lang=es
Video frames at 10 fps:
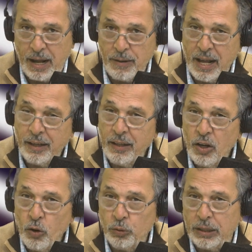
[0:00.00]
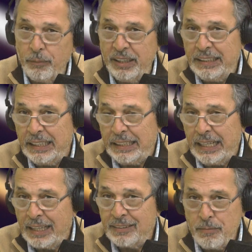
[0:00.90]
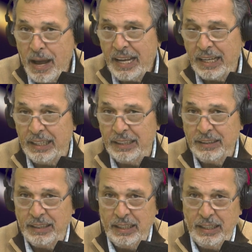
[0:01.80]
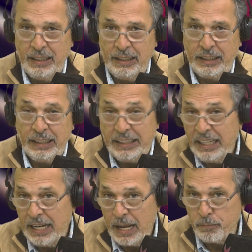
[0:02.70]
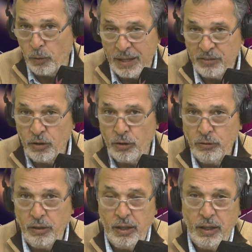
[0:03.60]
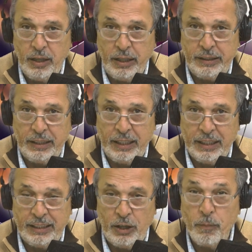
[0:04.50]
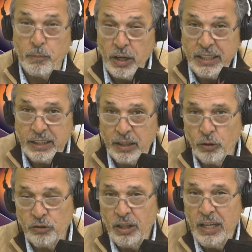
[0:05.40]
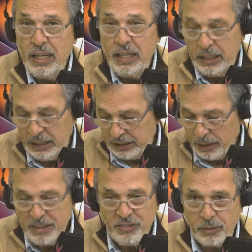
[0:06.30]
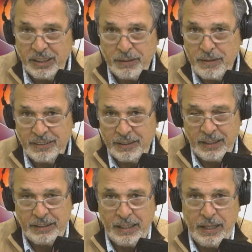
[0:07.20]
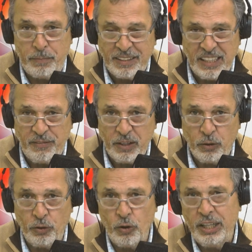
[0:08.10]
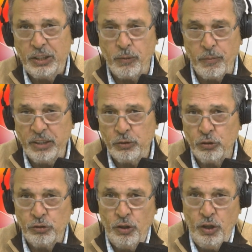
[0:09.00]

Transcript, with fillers: hablar justamente de las imágenes eh, que tiene la población, este, de los políticos y también sobre temas este, específicos, ¿no? En estos momentos